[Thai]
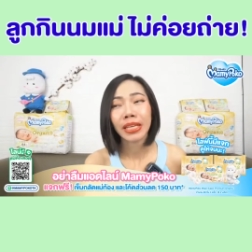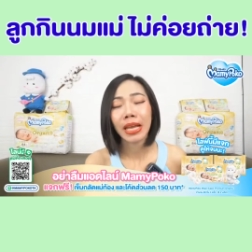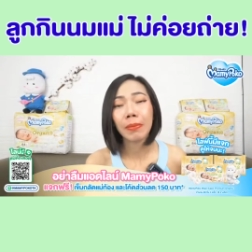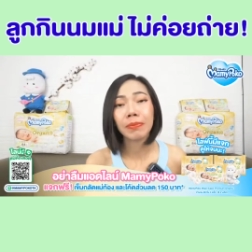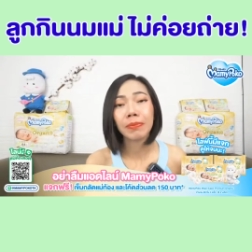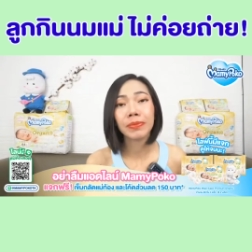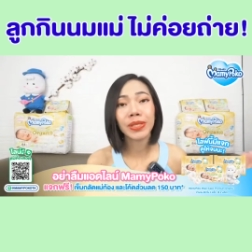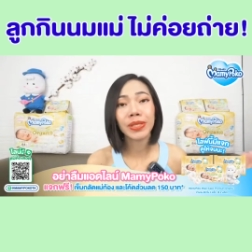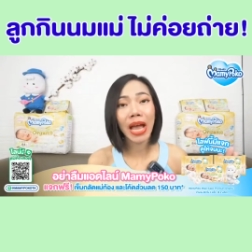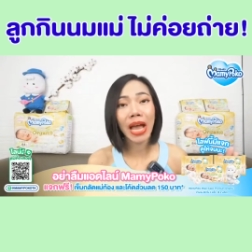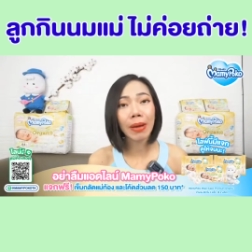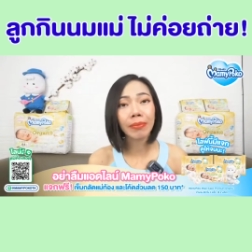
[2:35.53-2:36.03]
กับ
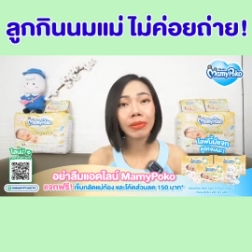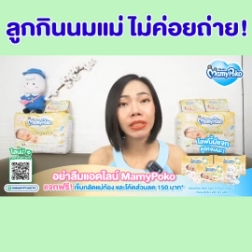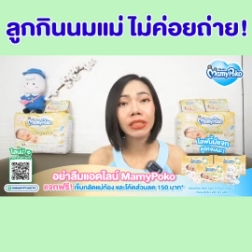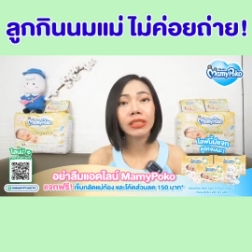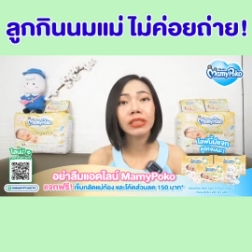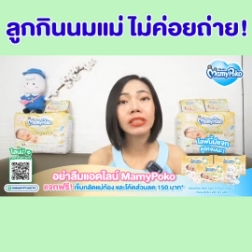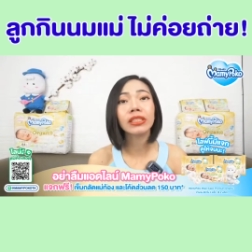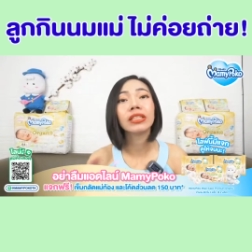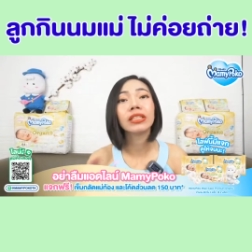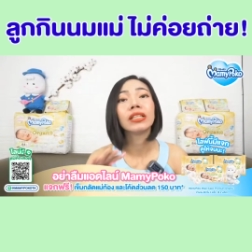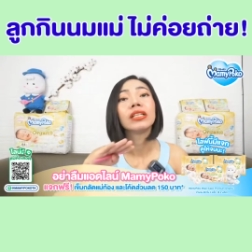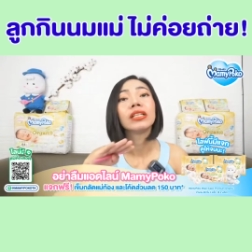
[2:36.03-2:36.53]
3
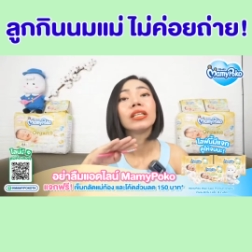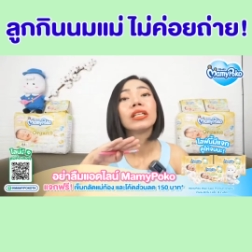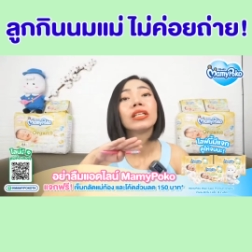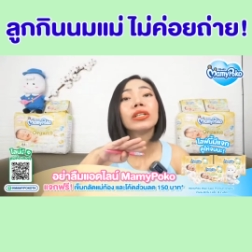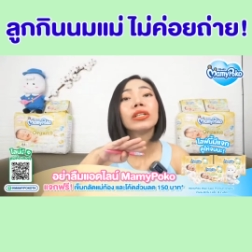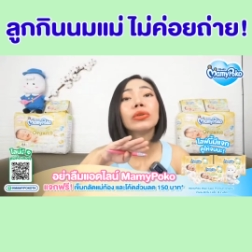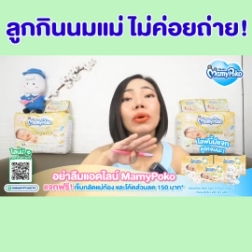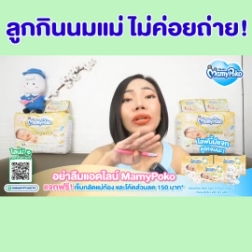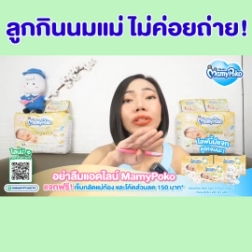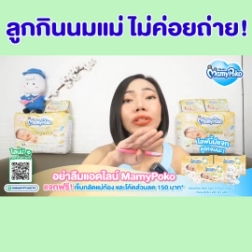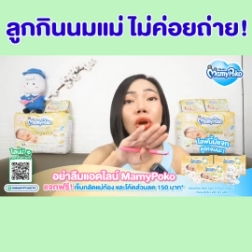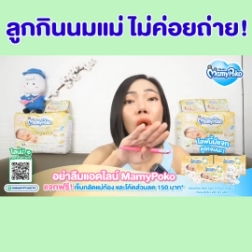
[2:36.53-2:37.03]
คือ
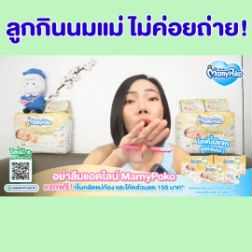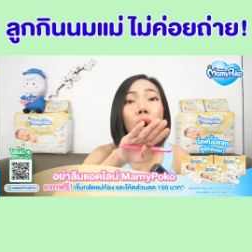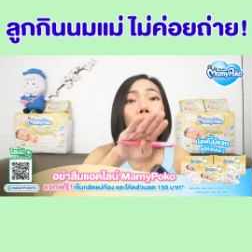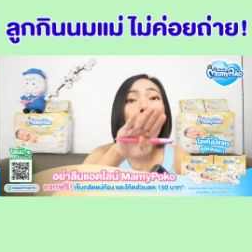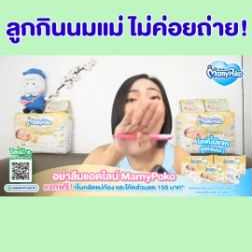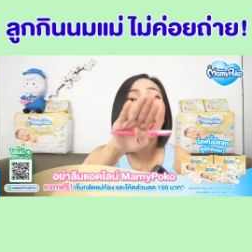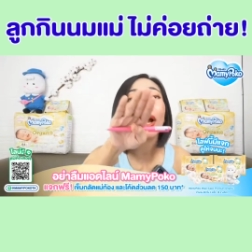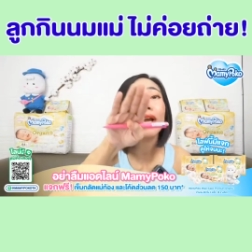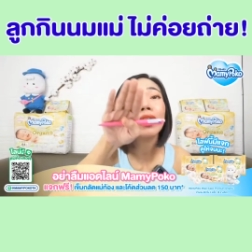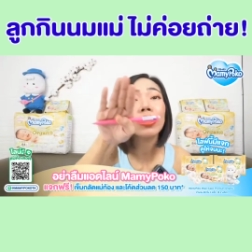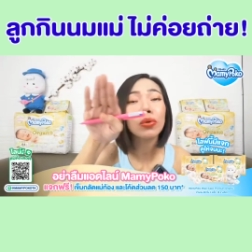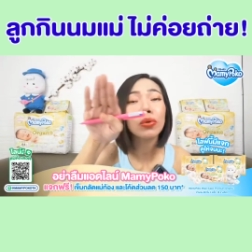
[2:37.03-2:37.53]
นวดท้อง
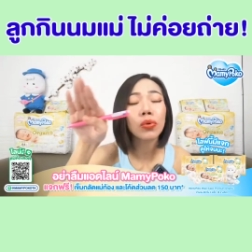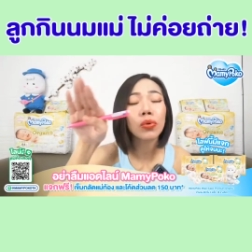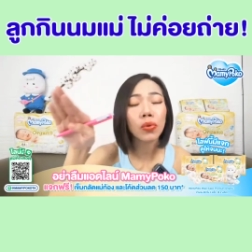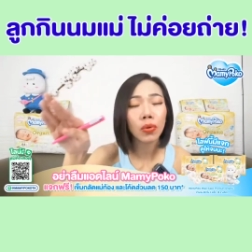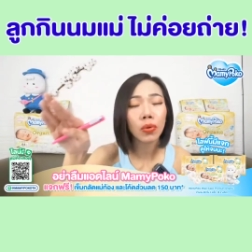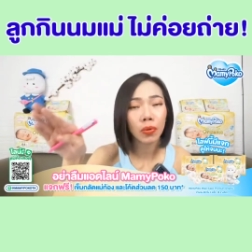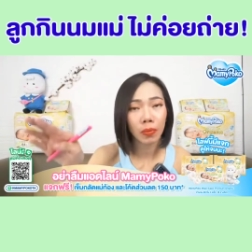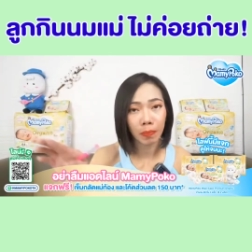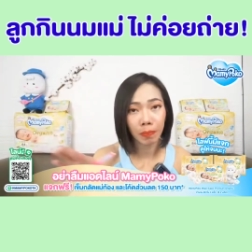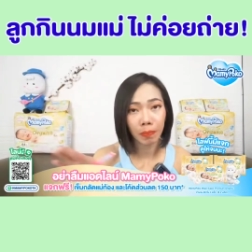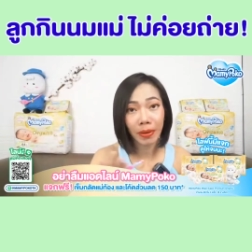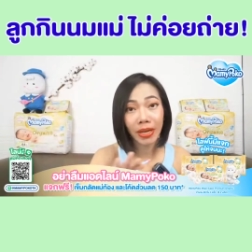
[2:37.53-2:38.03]
ให้ลูก
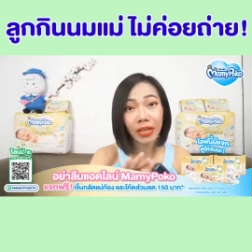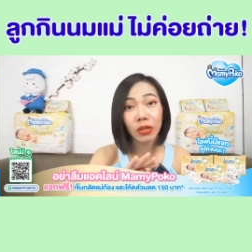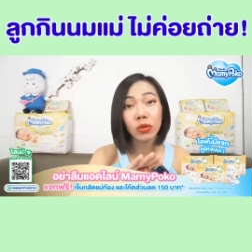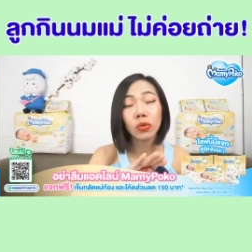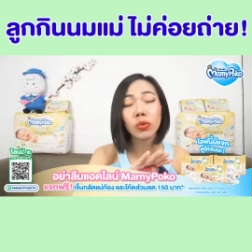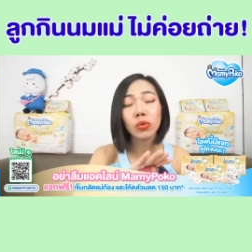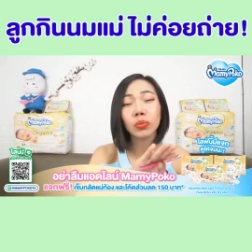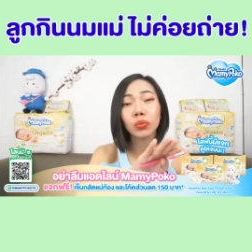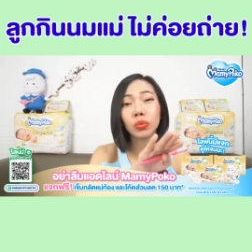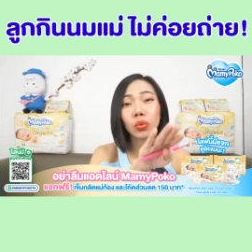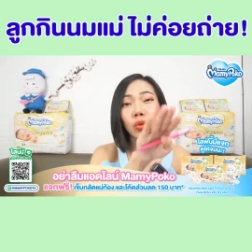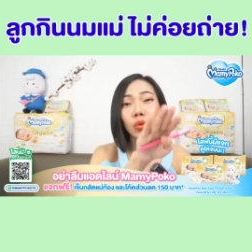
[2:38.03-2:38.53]
เป็น
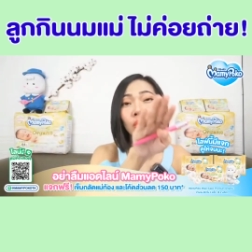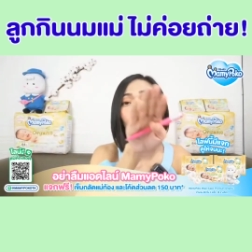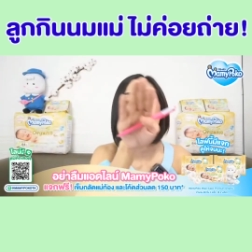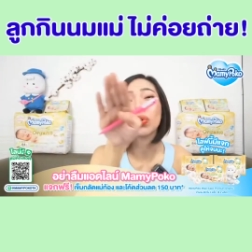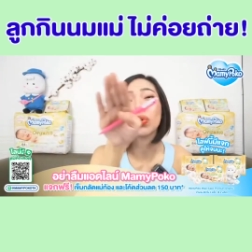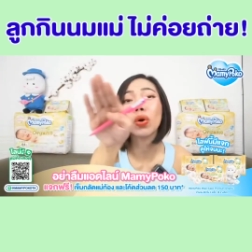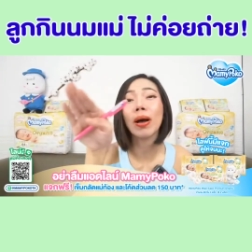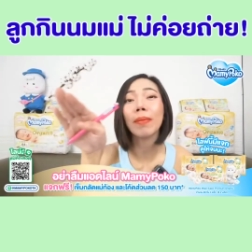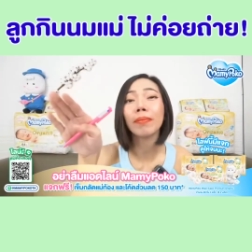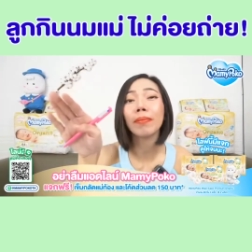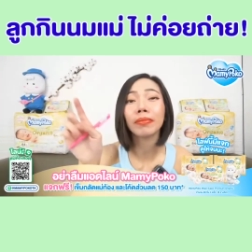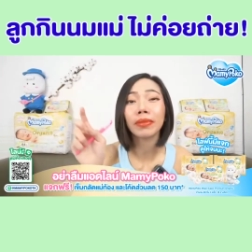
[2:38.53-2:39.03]
รูปตัวอยู่
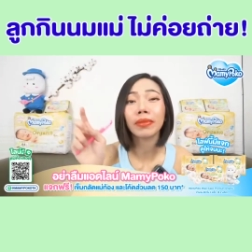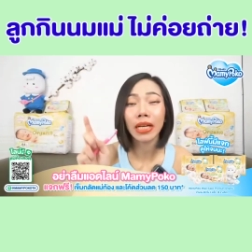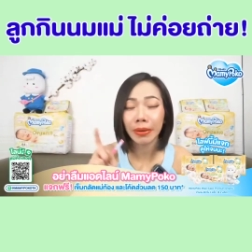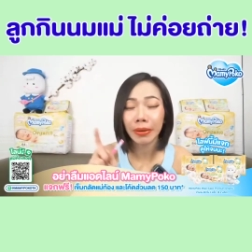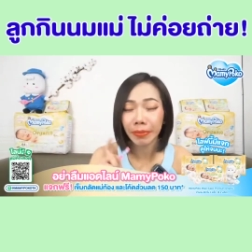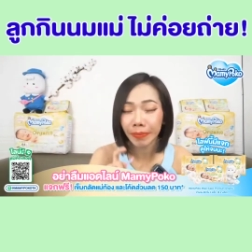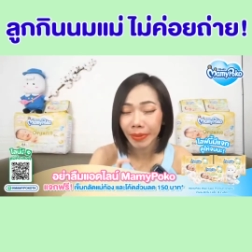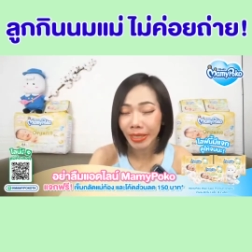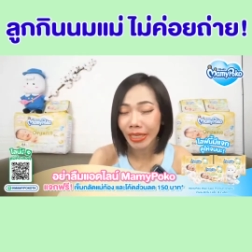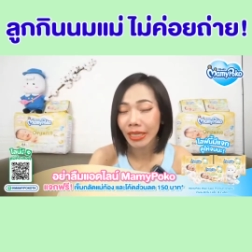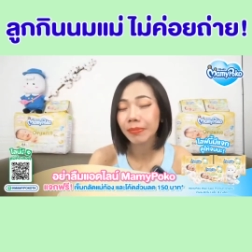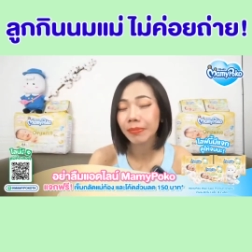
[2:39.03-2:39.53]
ความเค
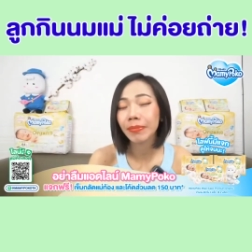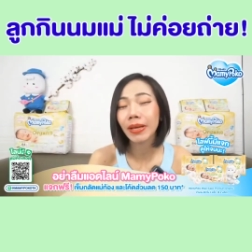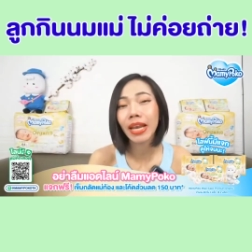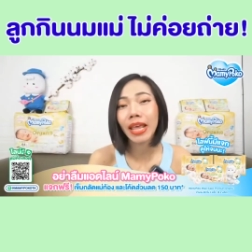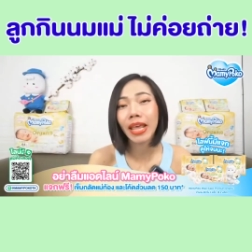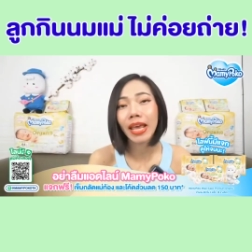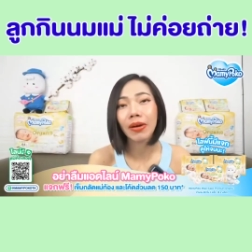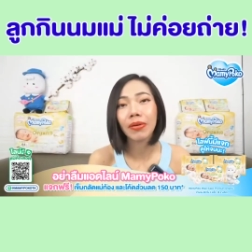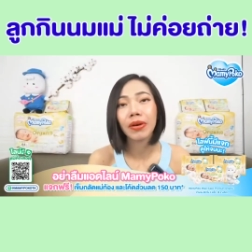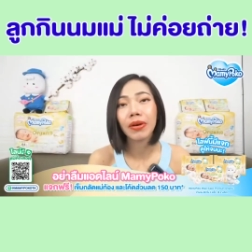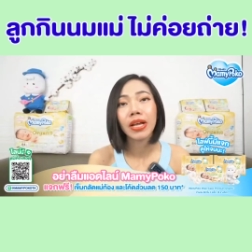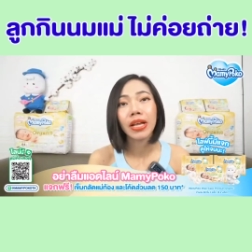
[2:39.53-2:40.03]
ยมีคลิปให้
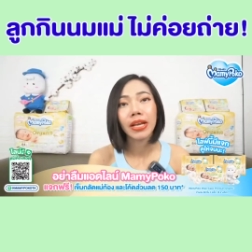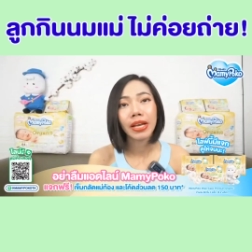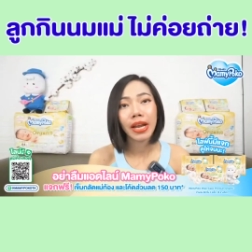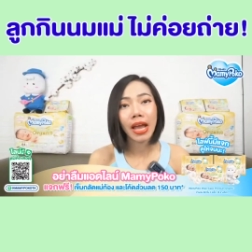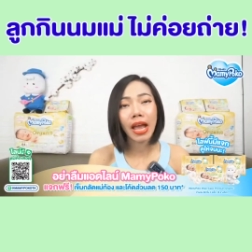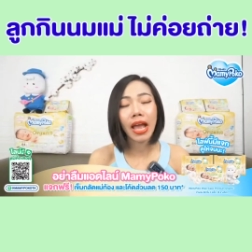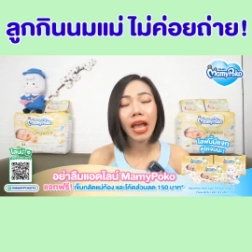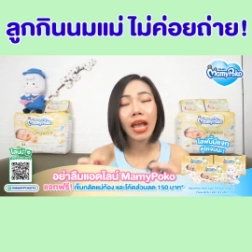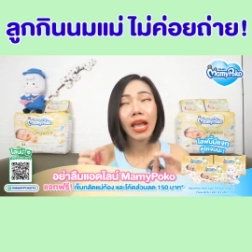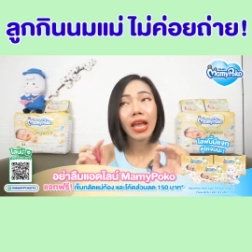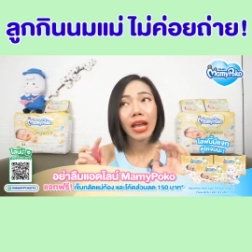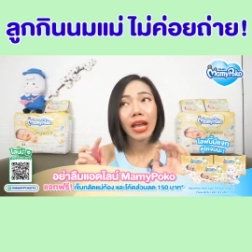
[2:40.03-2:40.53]
แล้ว
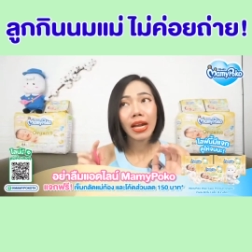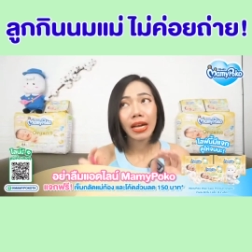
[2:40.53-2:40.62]
นะคะ